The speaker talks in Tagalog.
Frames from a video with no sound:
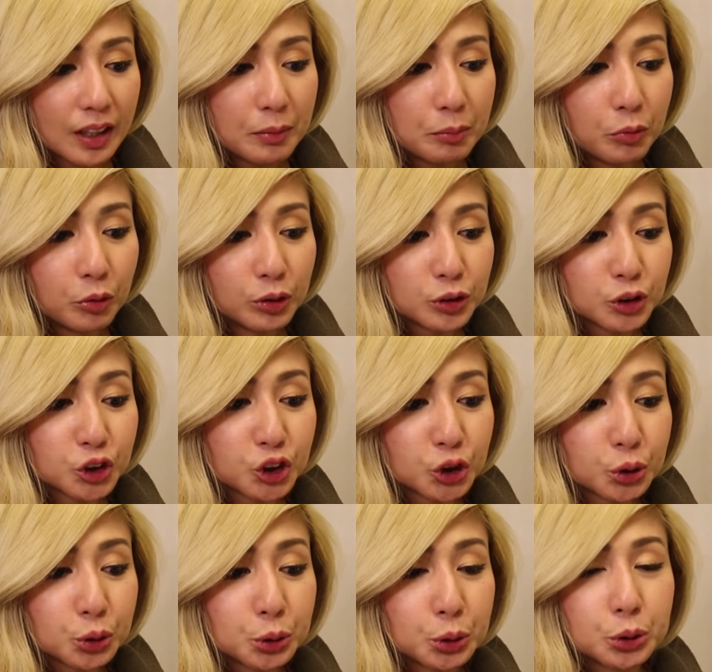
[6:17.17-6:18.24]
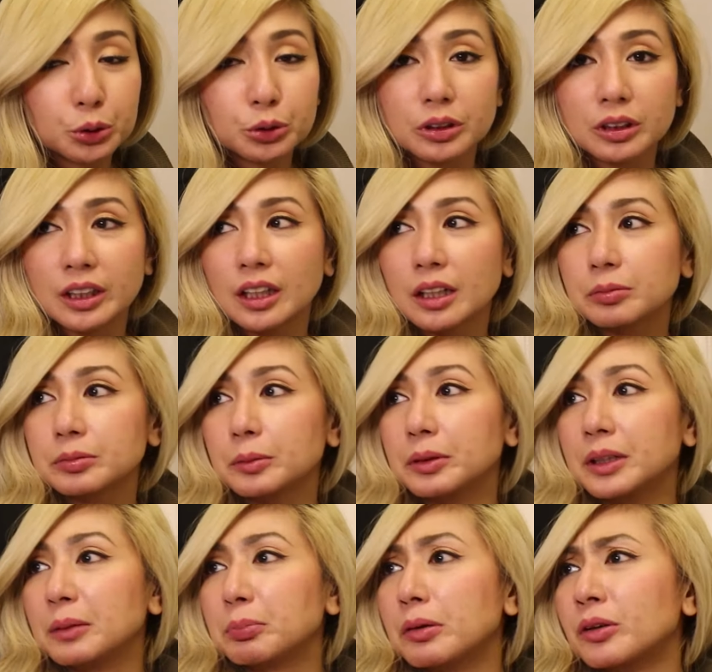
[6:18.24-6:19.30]
Emulge. Bakit
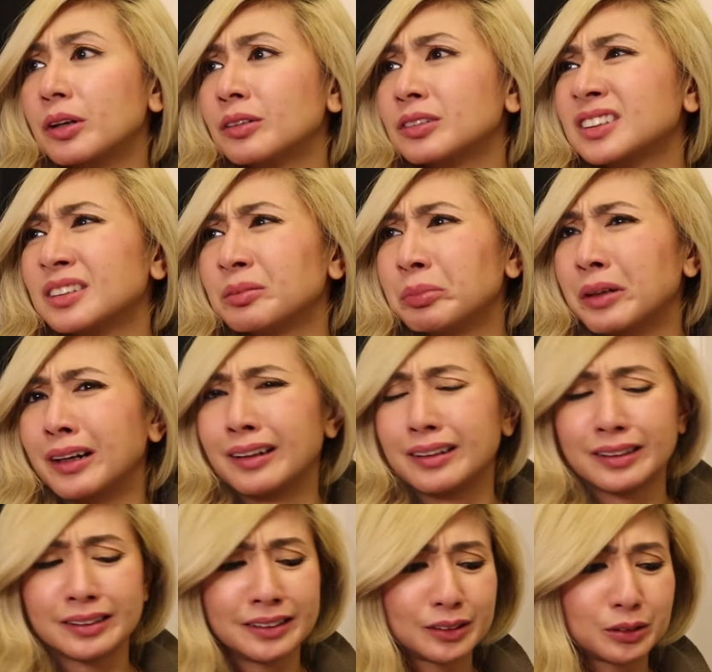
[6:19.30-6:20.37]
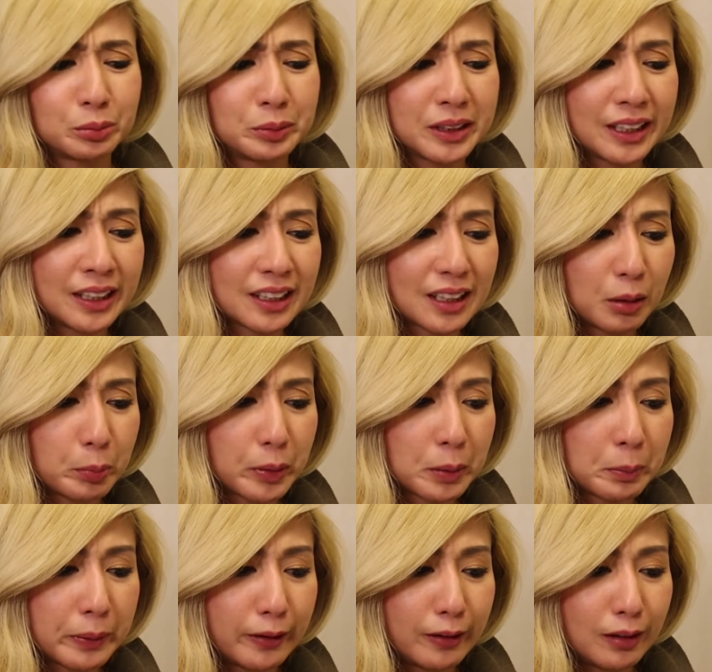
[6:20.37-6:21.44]
mo i-pronounce pangalan nito?
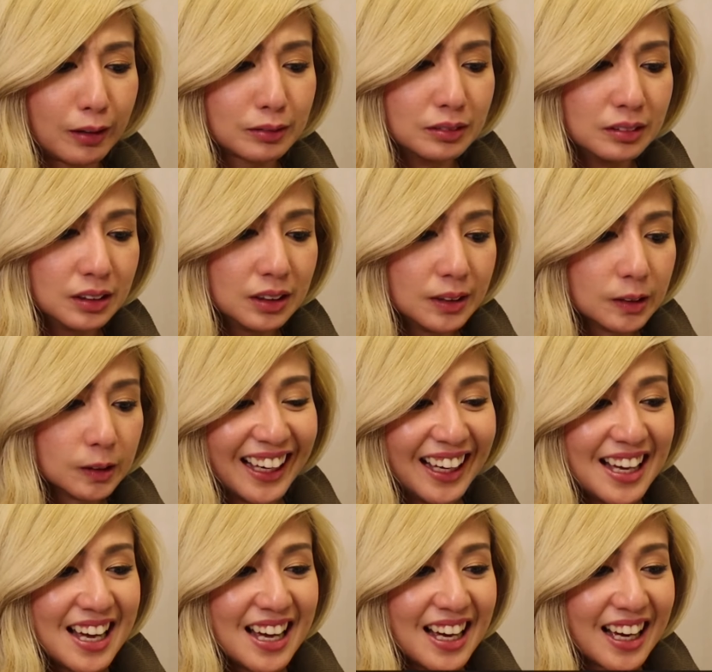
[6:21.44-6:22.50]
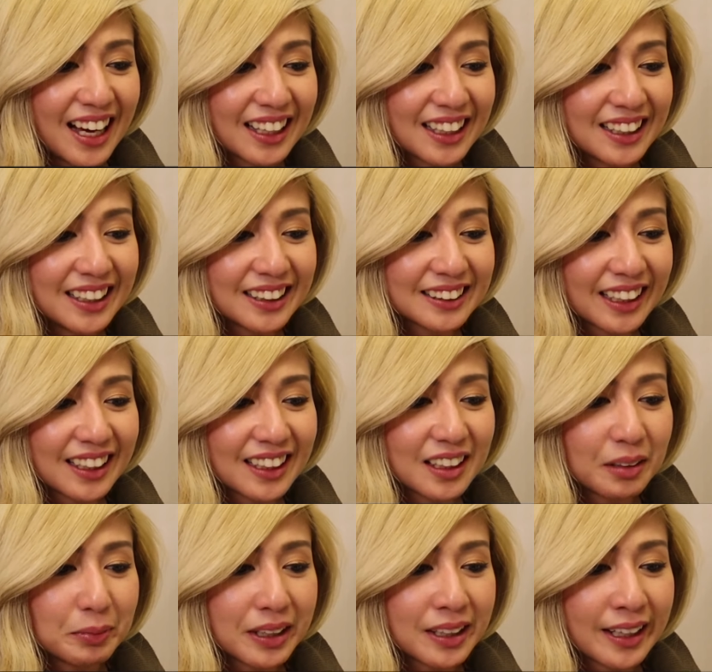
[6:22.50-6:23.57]
Pinahirapan pa ako. Ang galing
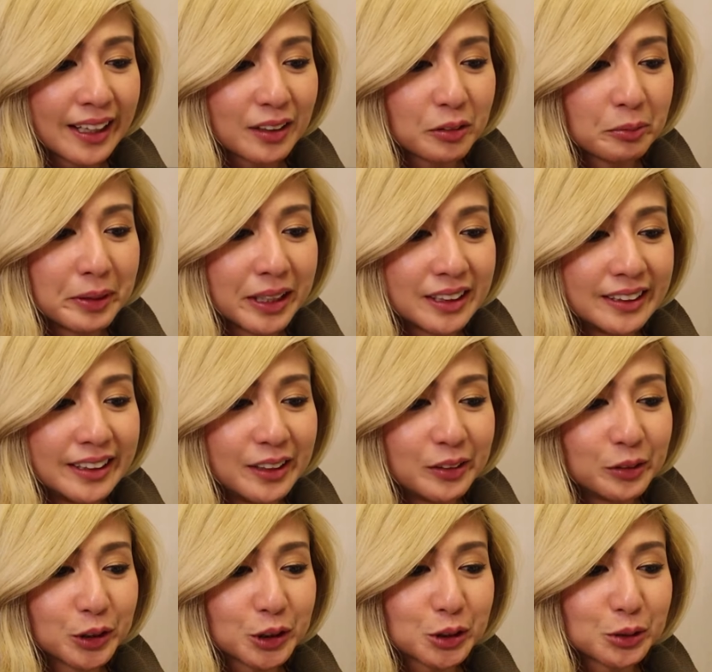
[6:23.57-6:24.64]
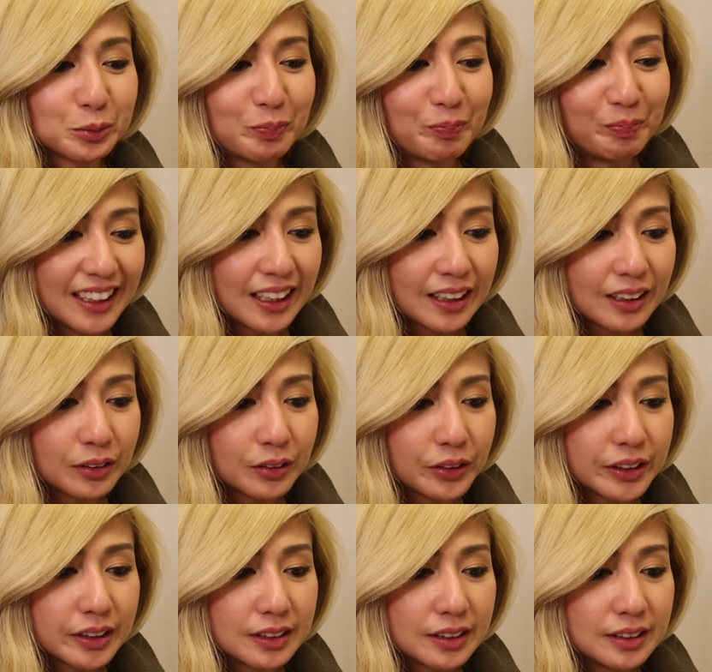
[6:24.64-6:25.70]
talaga mag-recommend ni YouTube. A
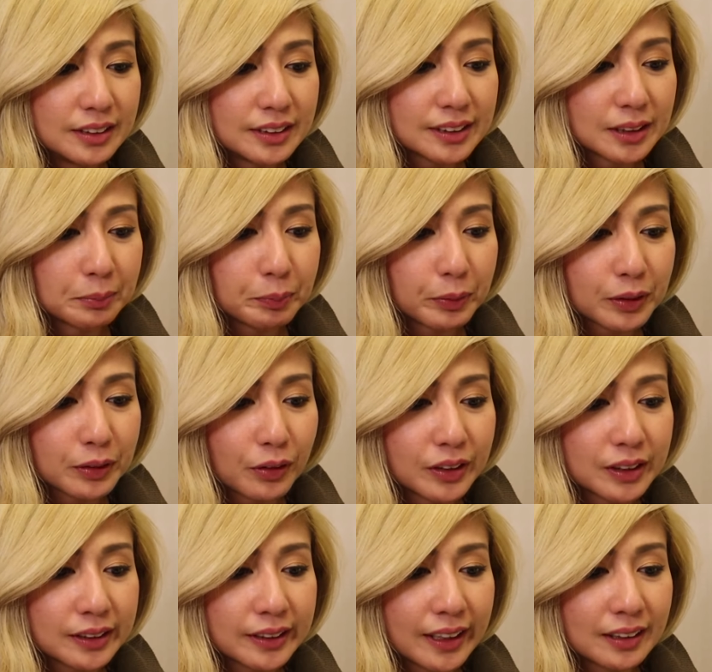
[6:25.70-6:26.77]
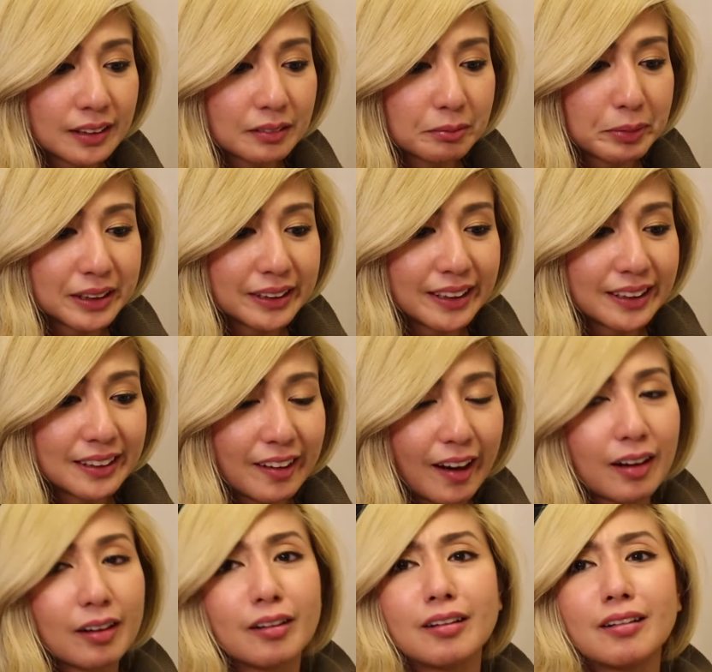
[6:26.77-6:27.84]
good, simple content. Bitin
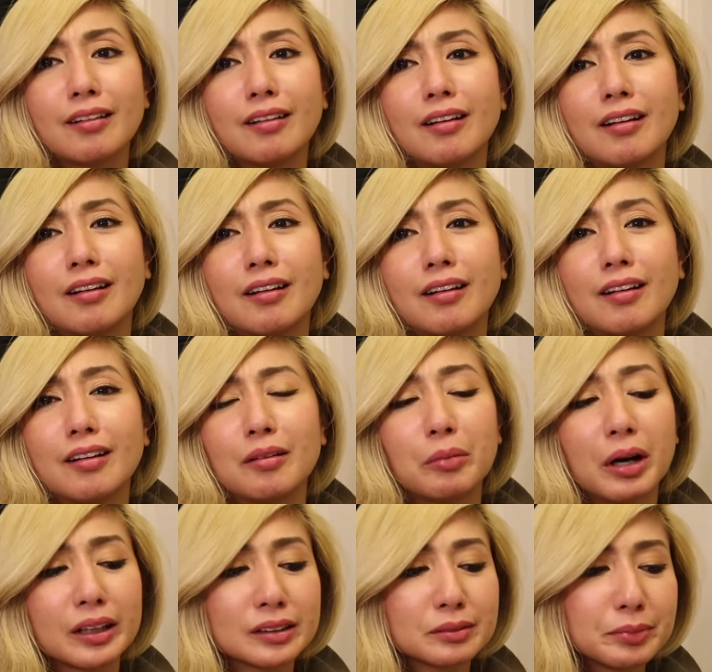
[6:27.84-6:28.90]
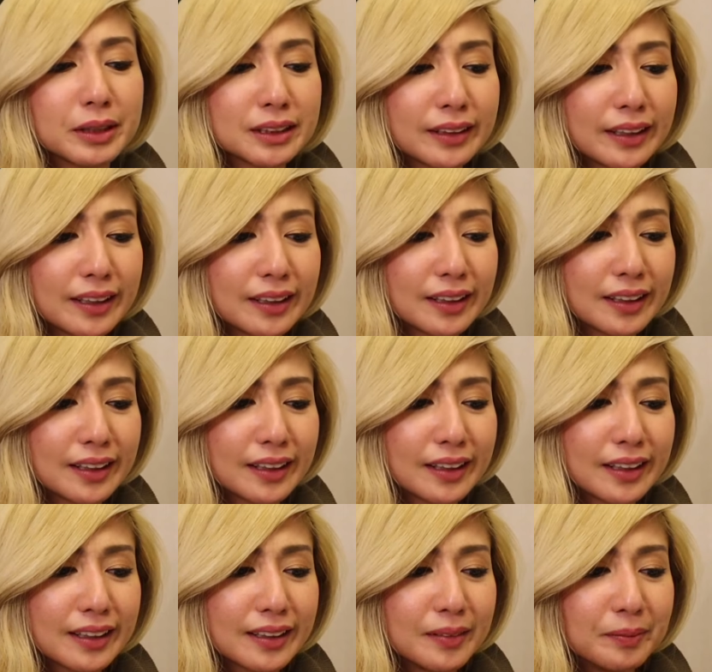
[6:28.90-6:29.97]
lang. Aww, bakit
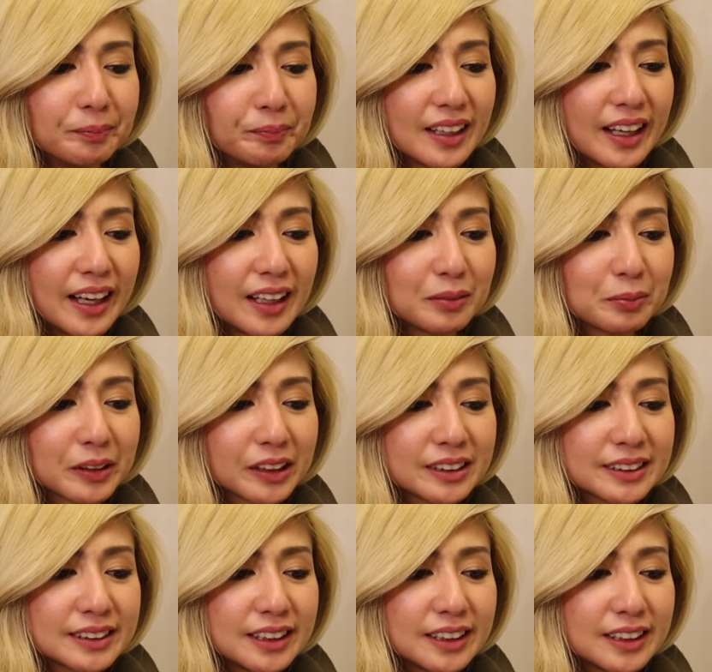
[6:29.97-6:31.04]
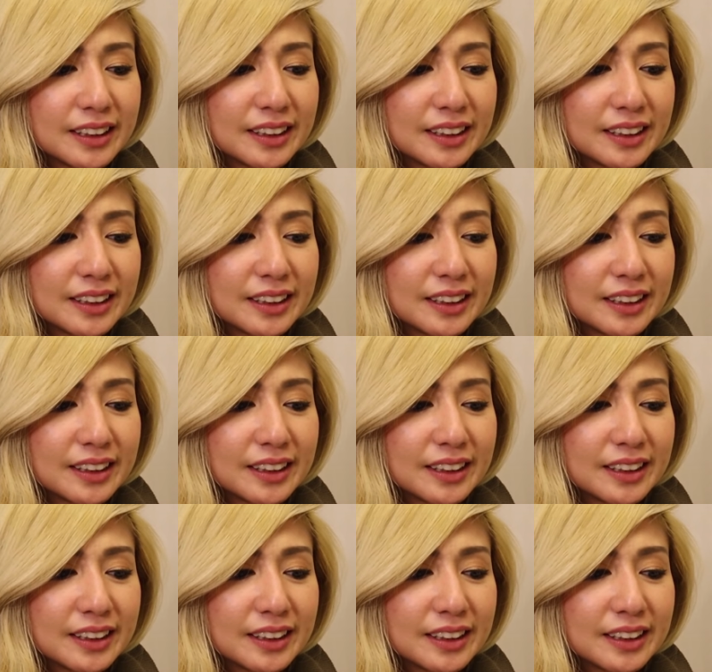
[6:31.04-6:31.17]
bitin? Elmer C.